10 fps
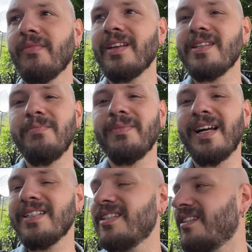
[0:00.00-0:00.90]

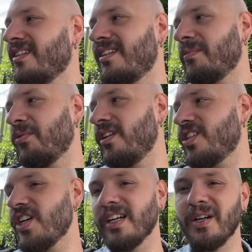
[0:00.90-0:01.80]
Sembra sì, tipo
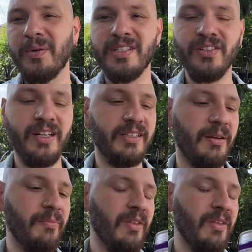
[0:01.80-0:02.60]
lici anche questa in realtà.